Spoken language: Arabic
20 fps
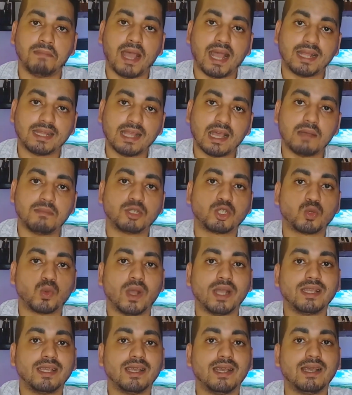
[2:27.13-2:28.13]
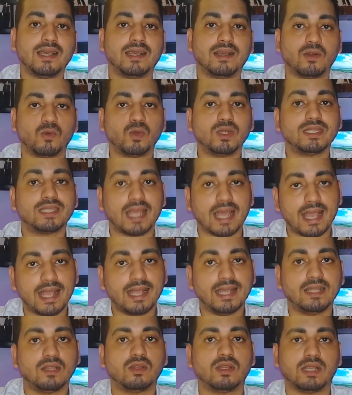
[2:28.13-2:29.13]
بعدها بشويه وانت
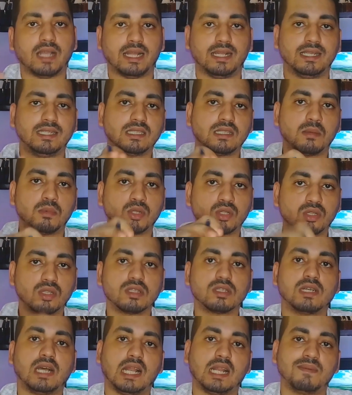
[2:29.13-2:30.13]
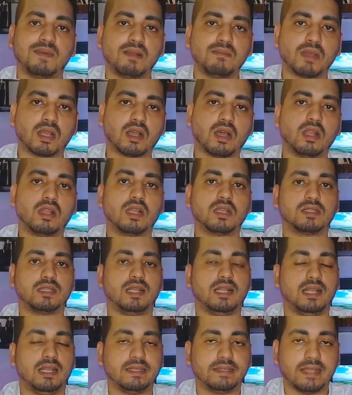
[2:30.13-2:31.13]
قاعد يعني انت منتظر على بال ما
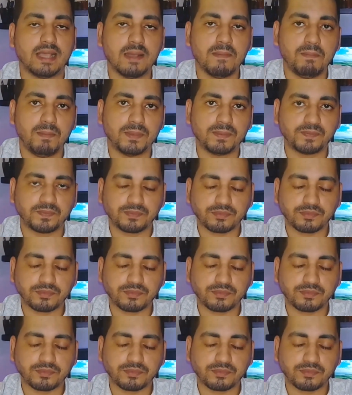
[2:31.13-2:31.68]
يخلص الحساب